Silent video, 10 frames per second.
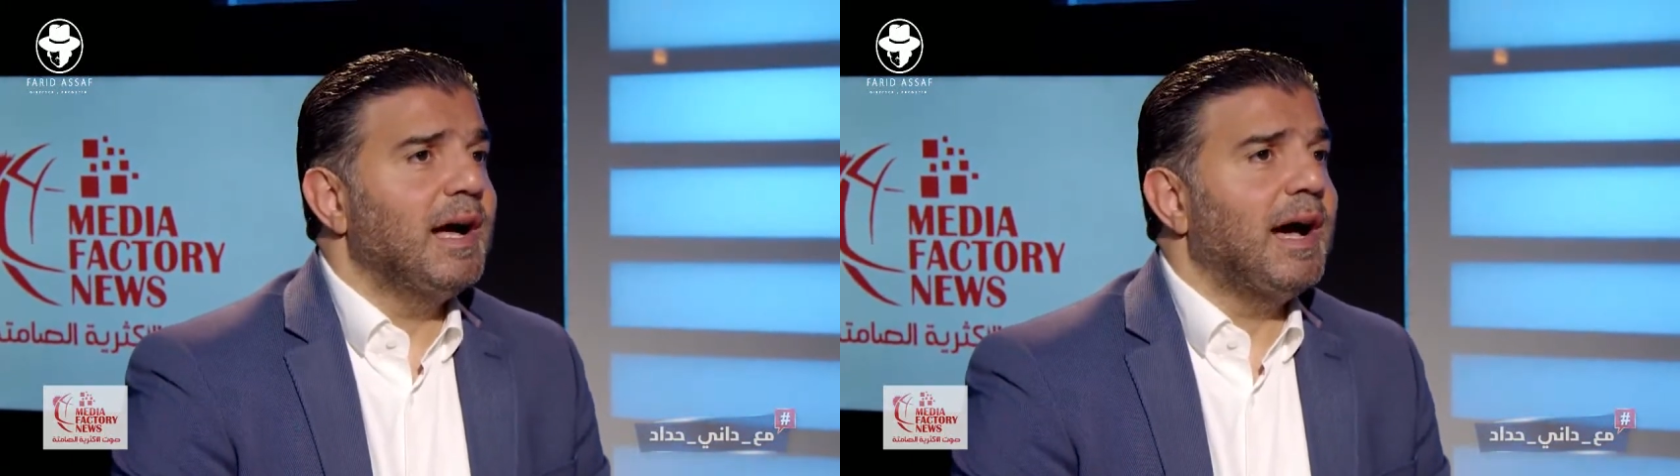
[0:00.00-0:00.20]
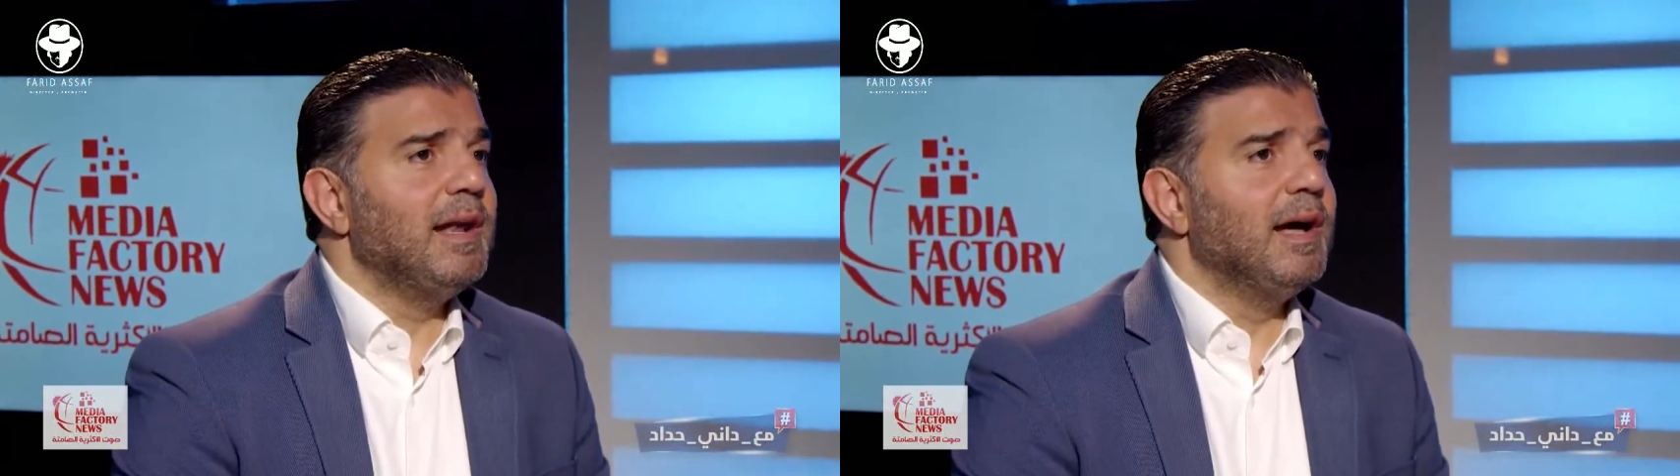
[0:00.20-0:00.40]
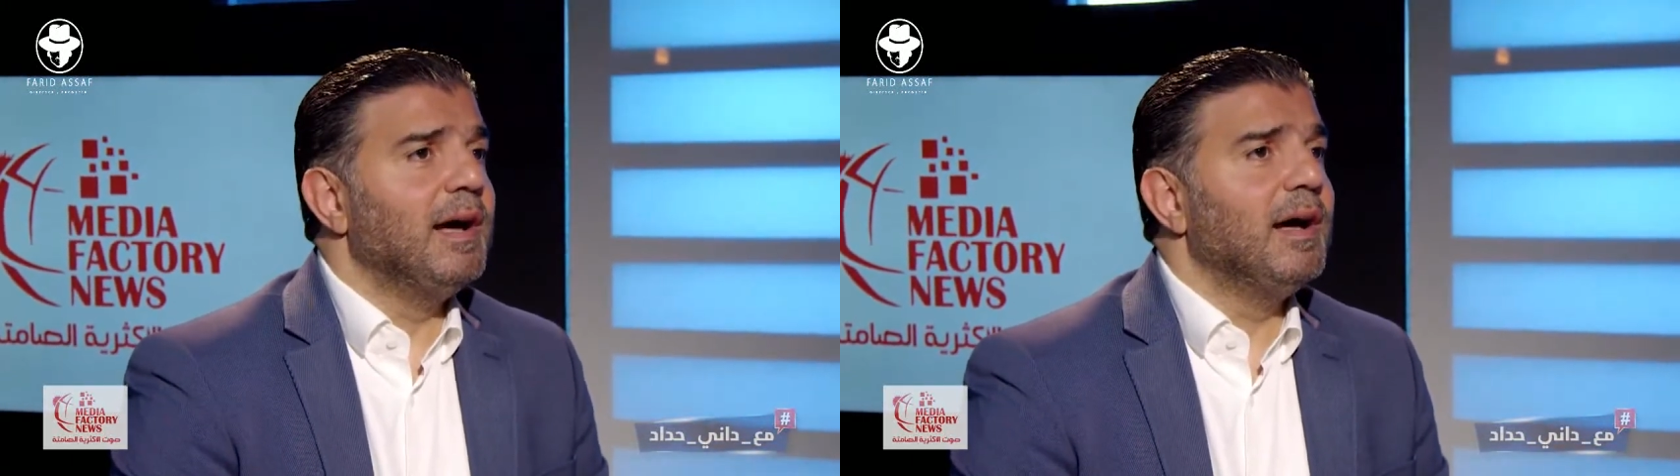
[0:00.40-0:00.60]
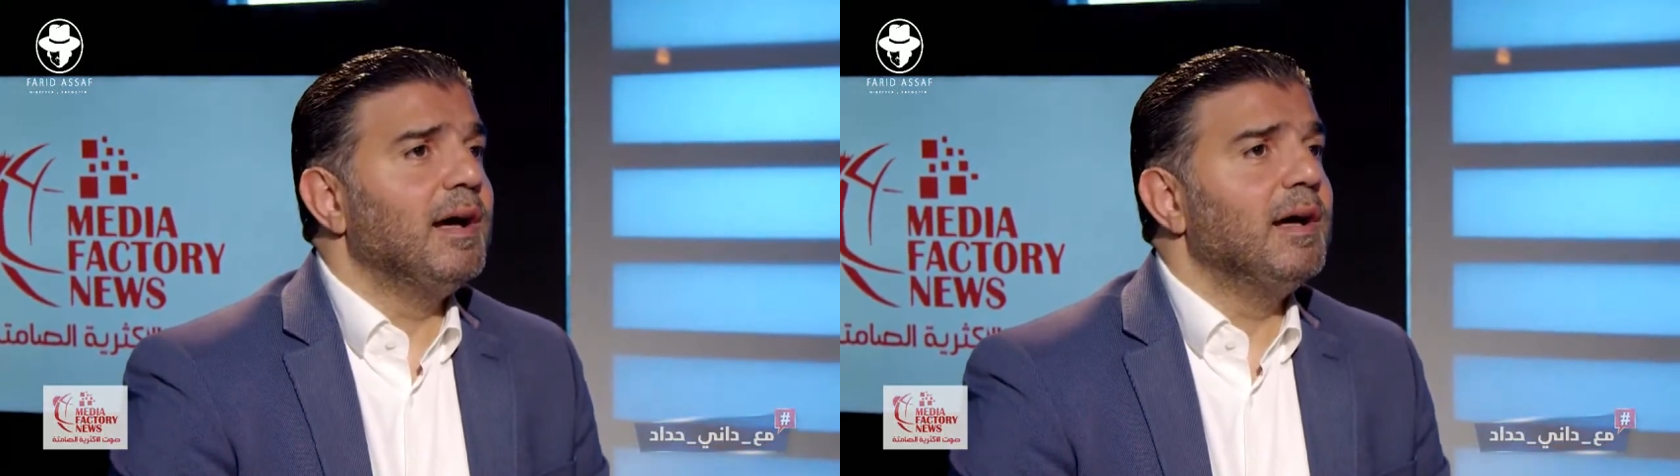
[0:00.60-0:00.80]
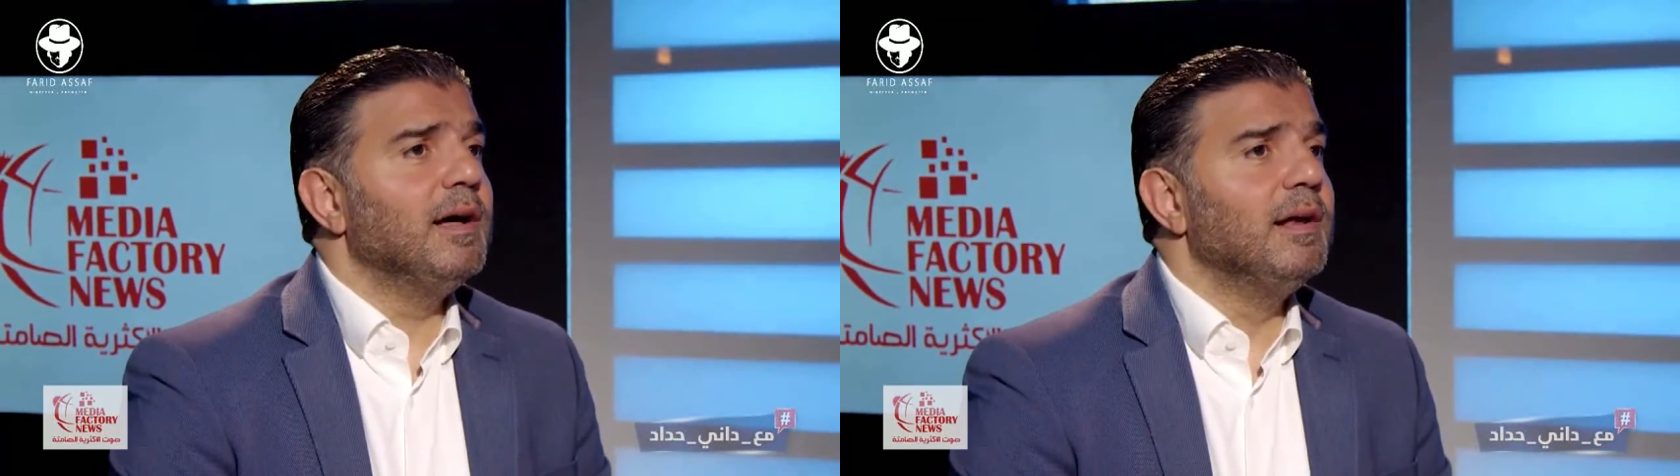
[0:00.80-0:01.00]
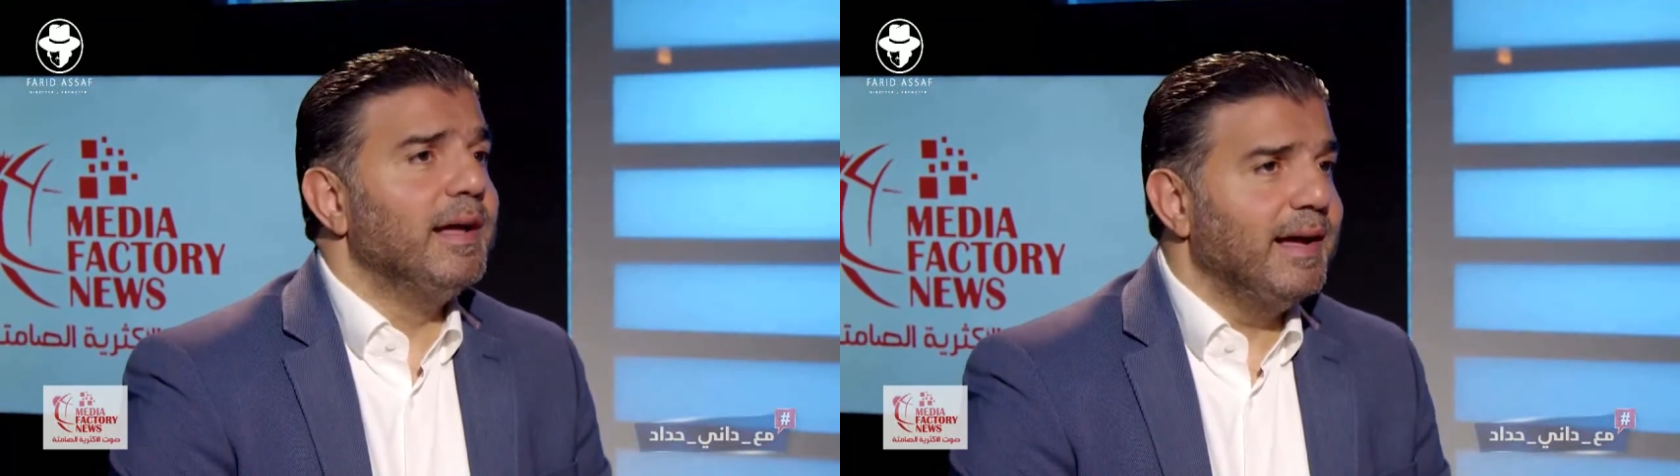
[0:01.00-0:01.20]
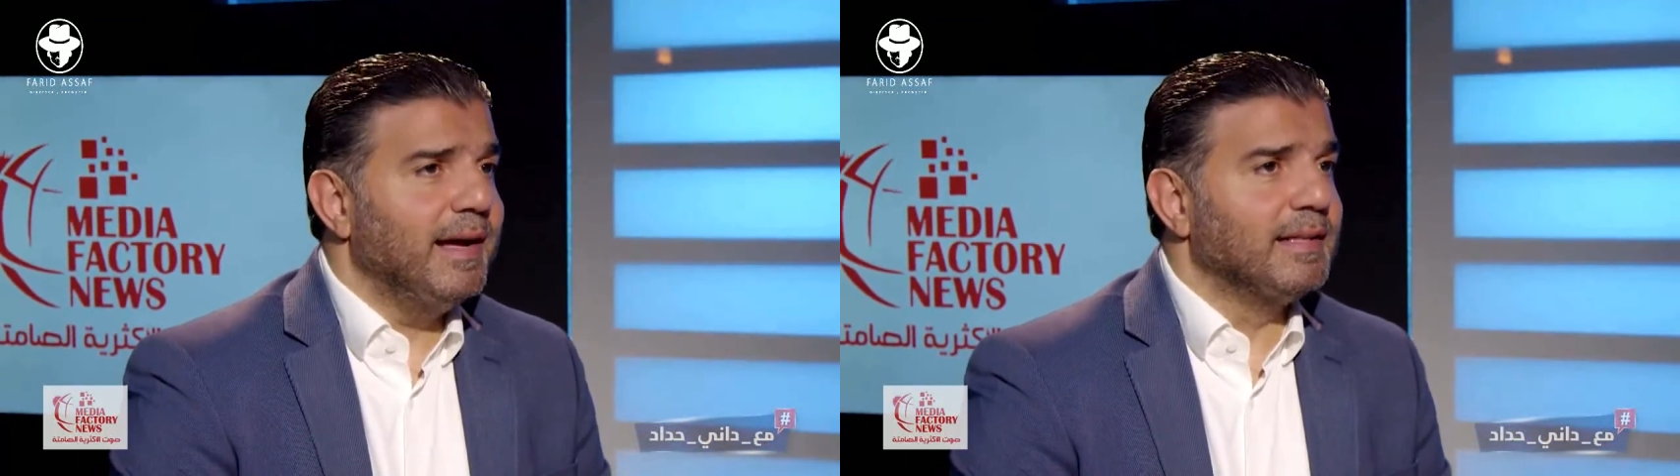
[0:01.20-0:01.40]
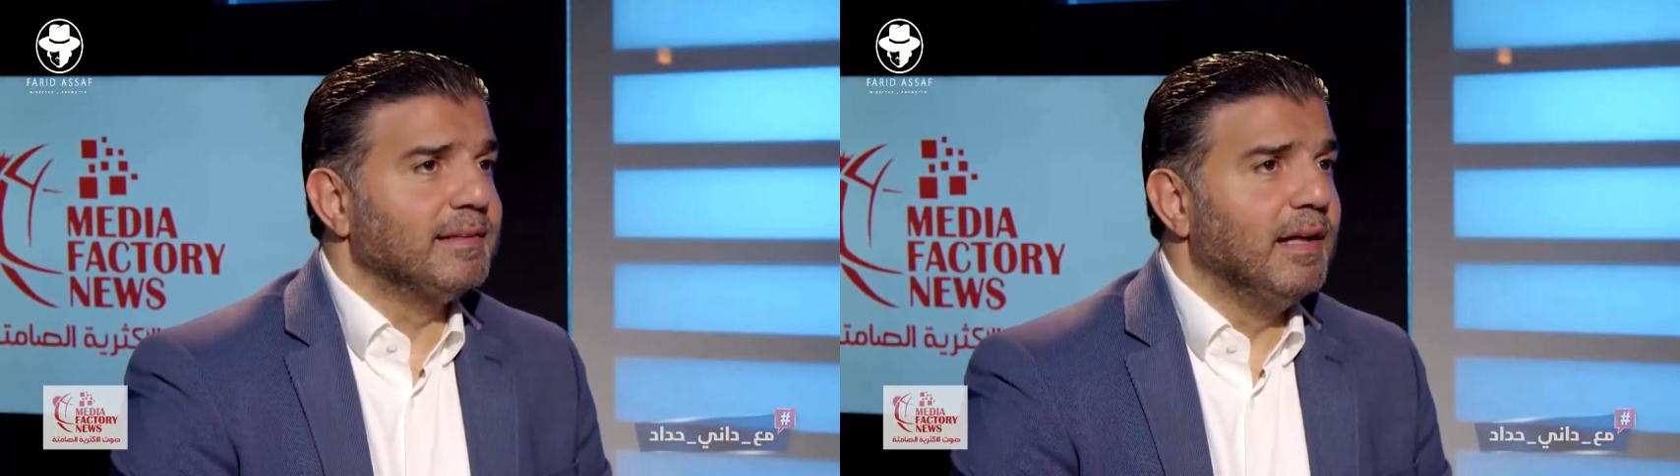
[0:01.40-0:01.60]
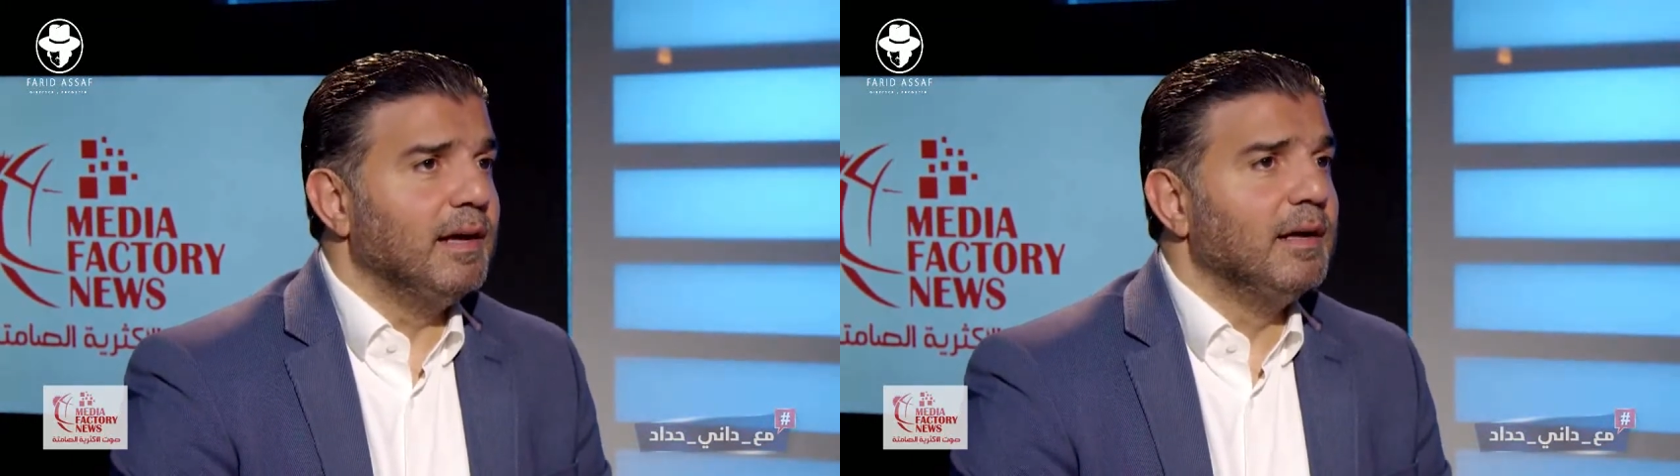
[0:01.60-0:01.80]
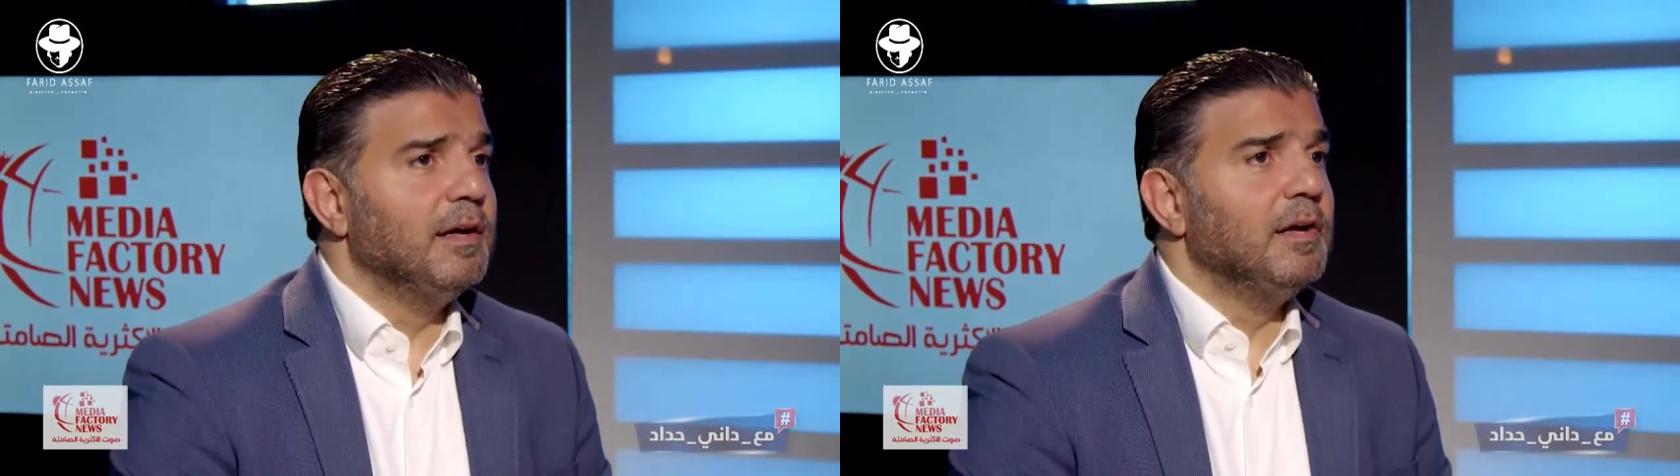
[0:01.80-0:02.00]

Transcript: على لائحتنا